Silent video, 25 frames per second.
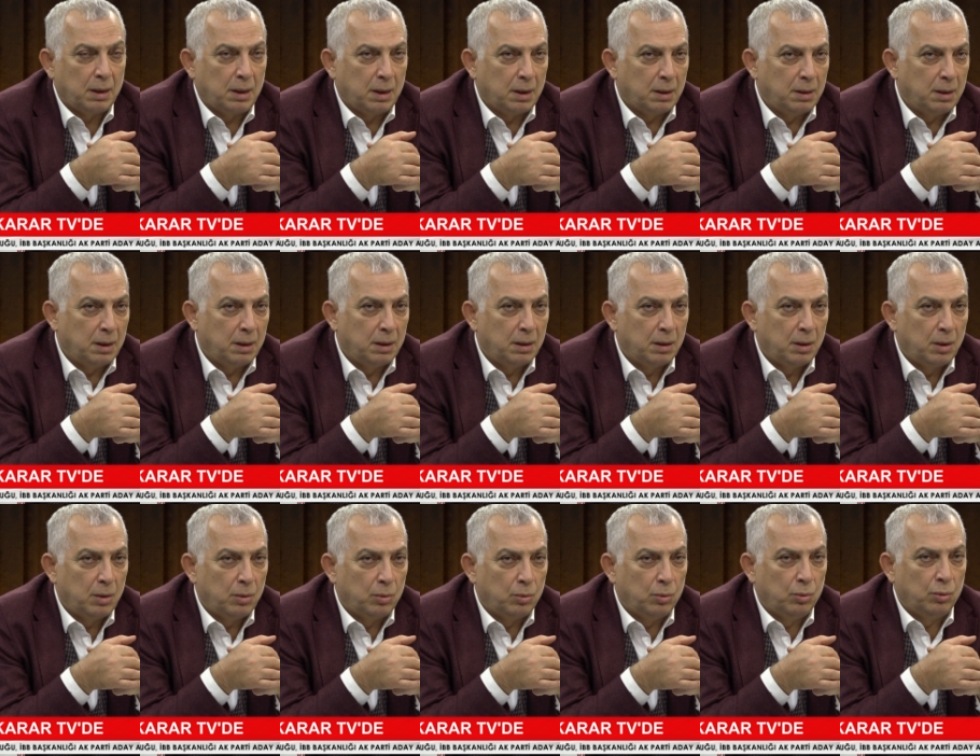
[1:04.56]
7,
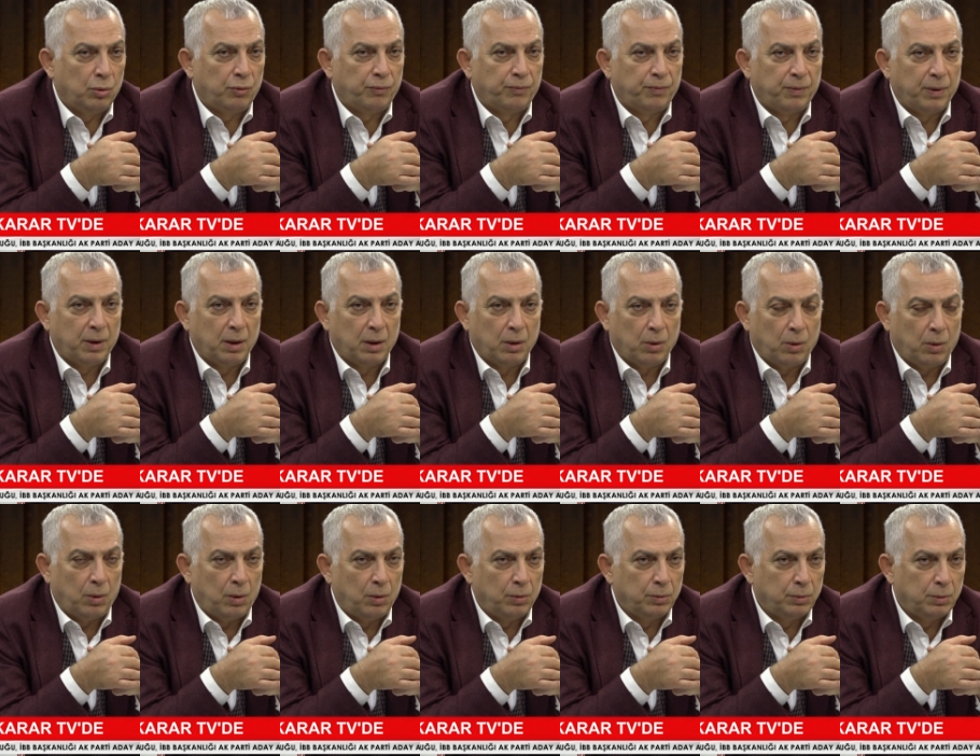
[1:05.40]
Urfa
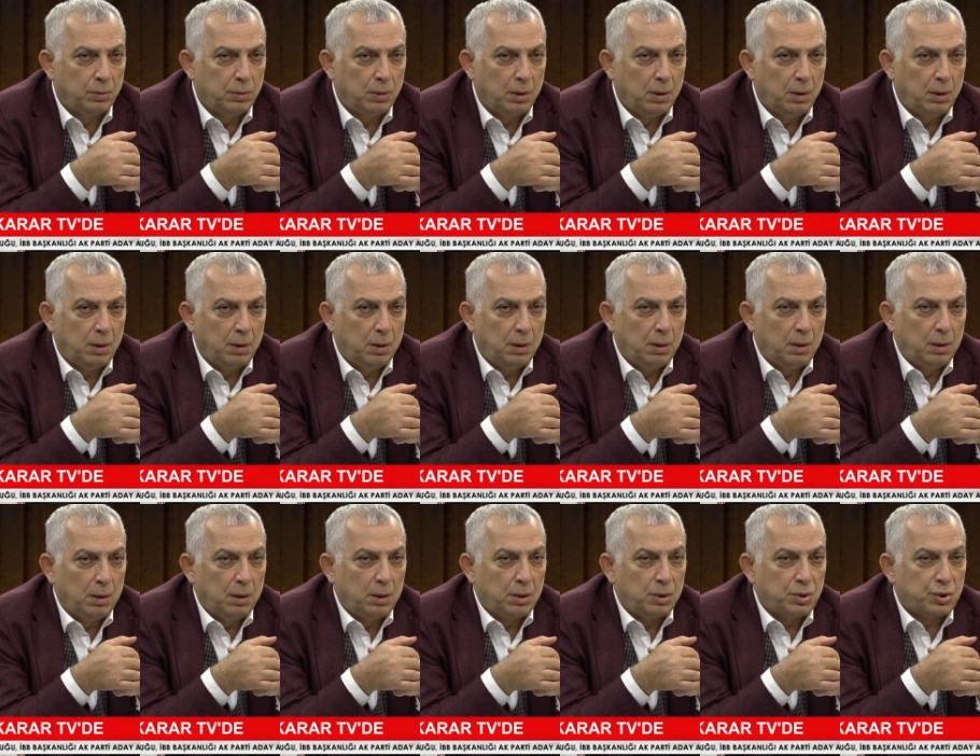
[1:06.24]
10,
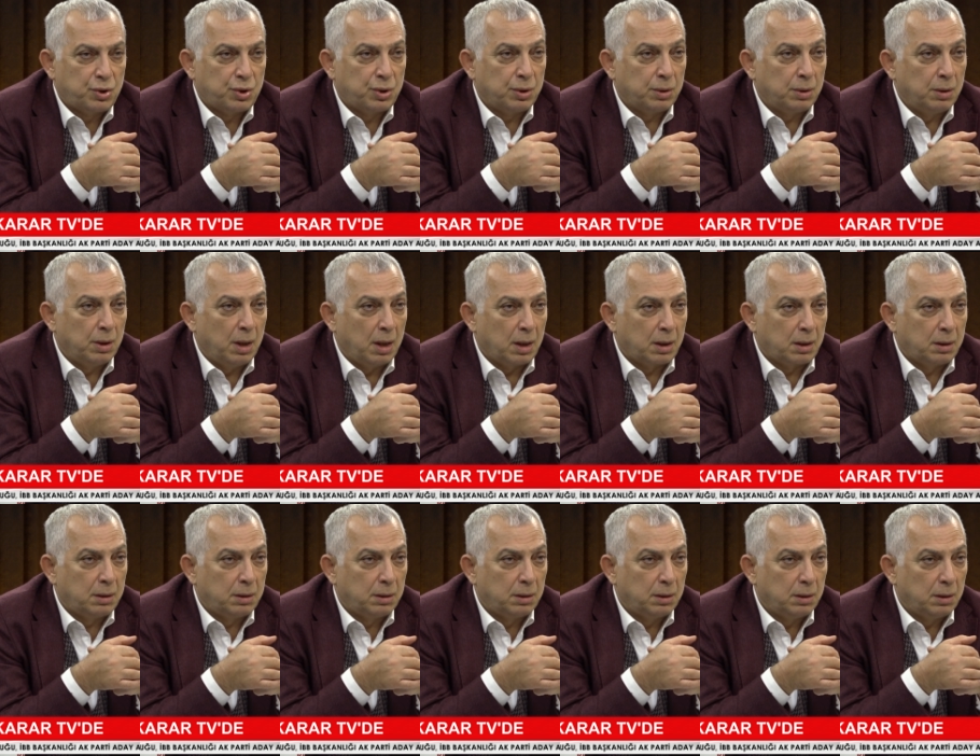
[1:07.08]

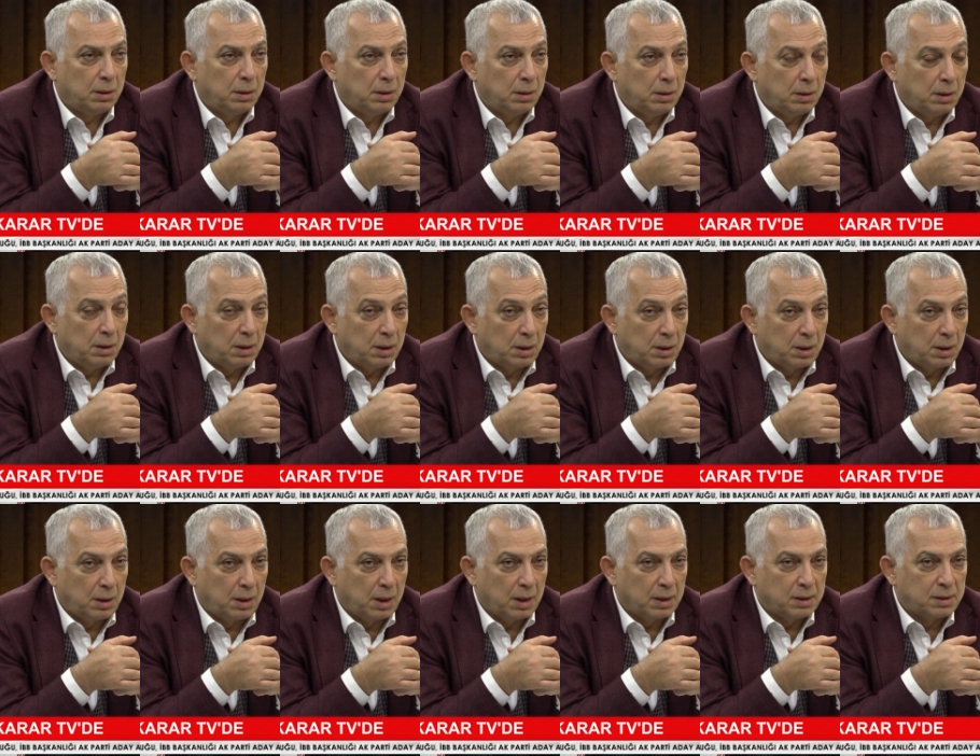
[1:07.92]
Şırnak 2
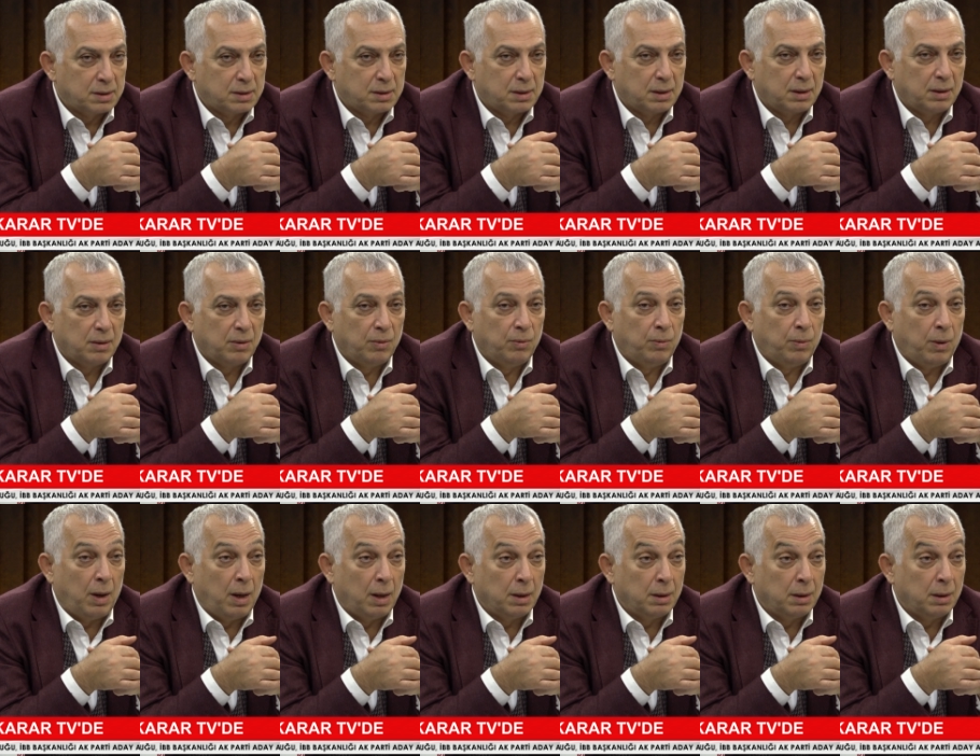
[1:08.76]
kez,
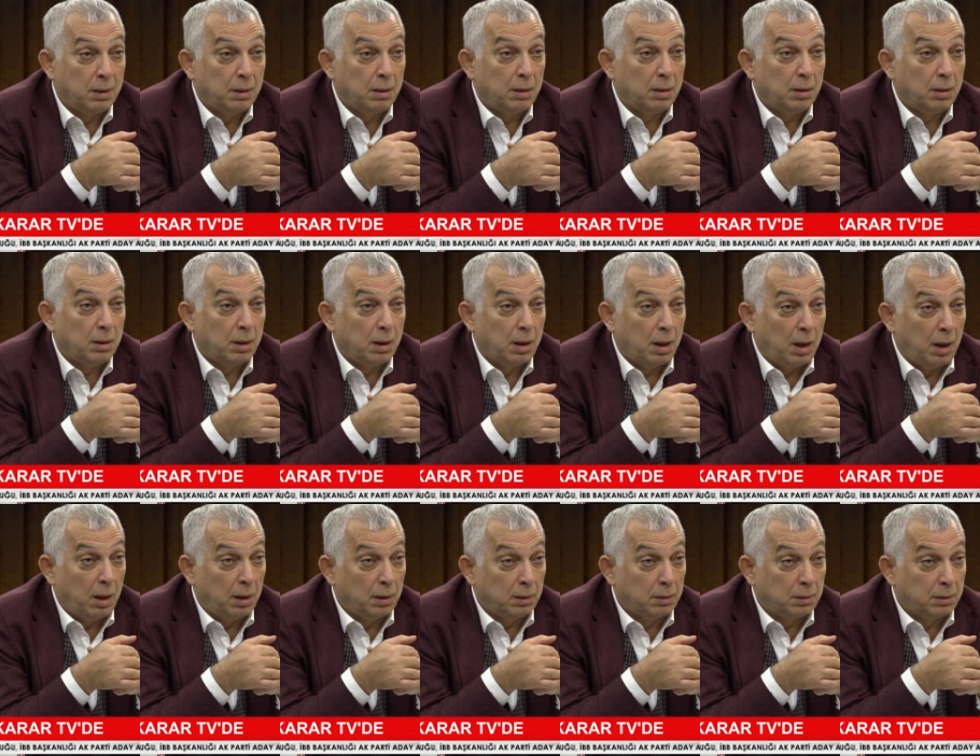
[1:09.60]
Van
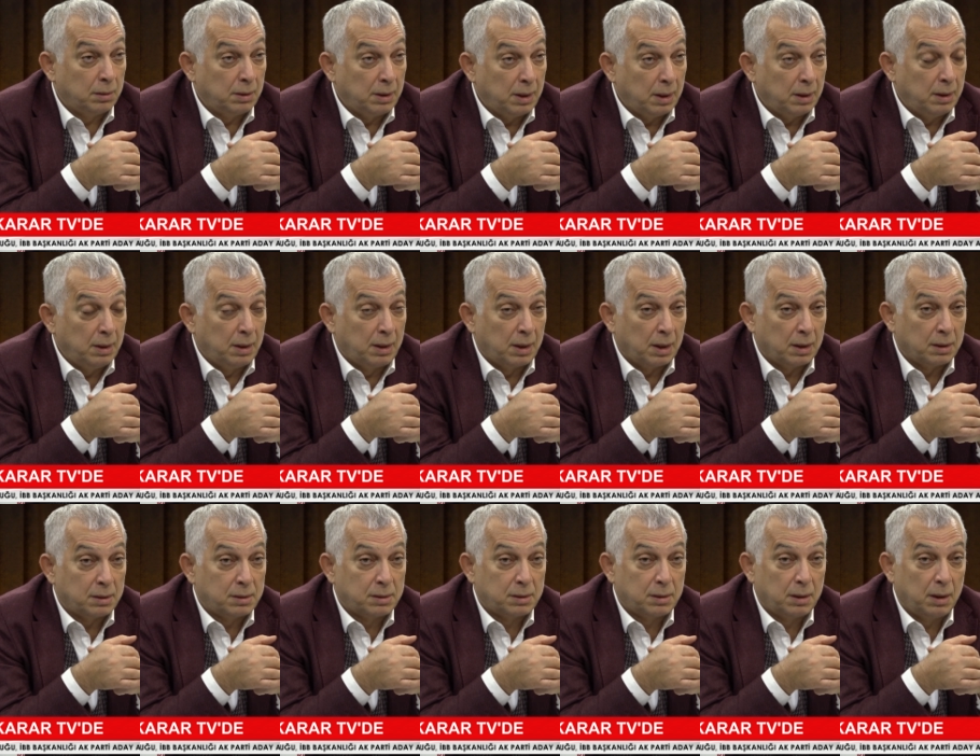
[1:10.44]
6-7
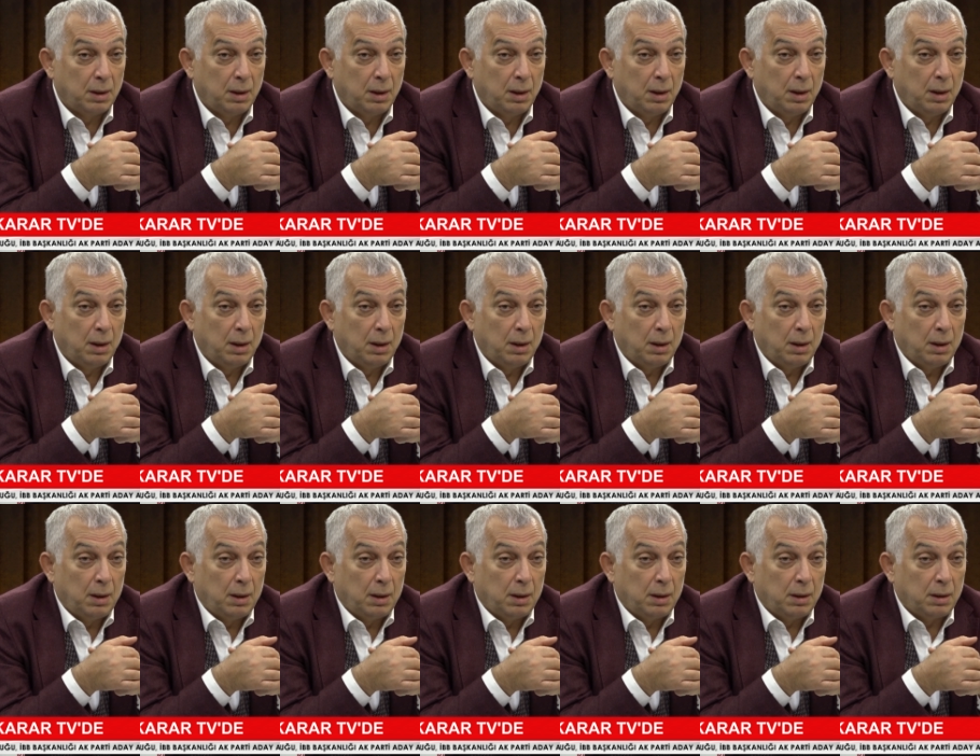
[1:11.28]
kez.
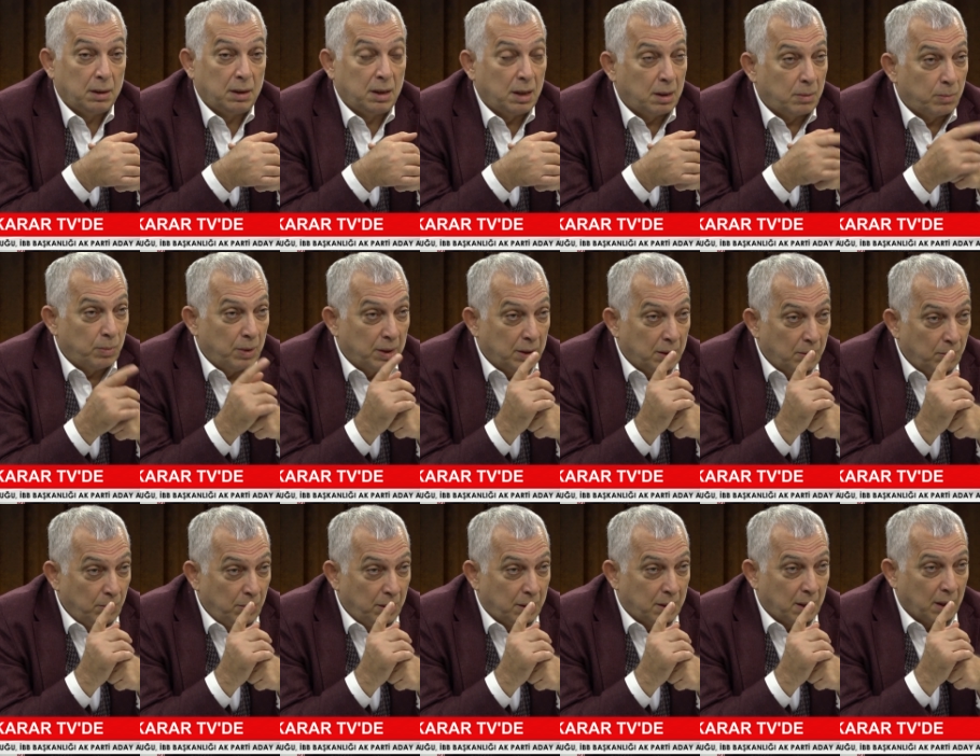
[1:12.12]

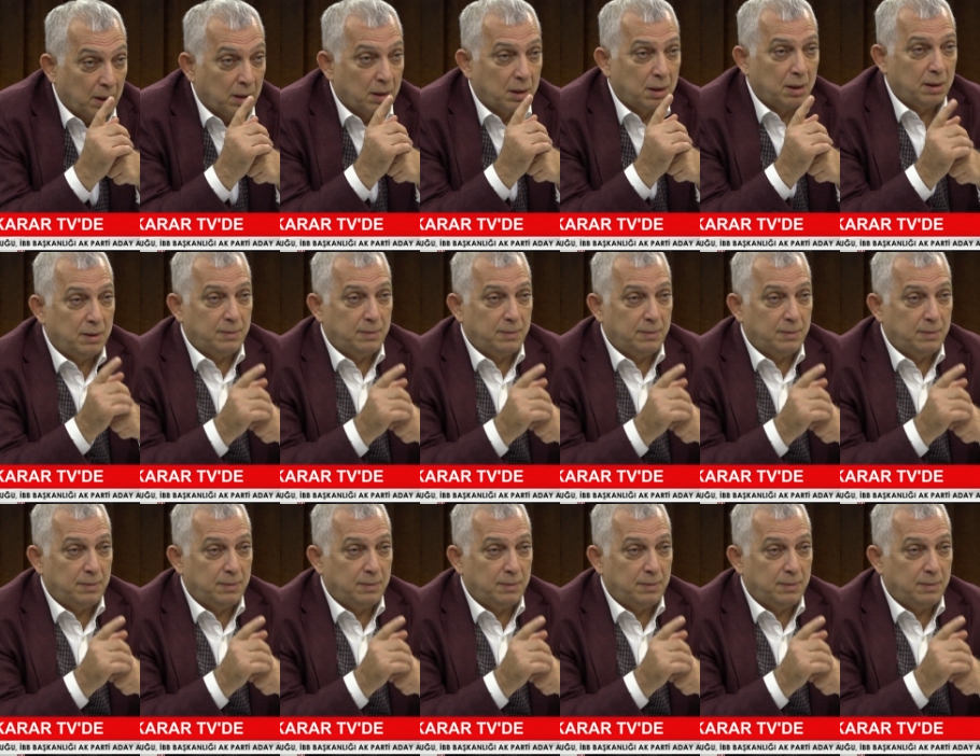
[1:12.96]
Gitmedim bir tek.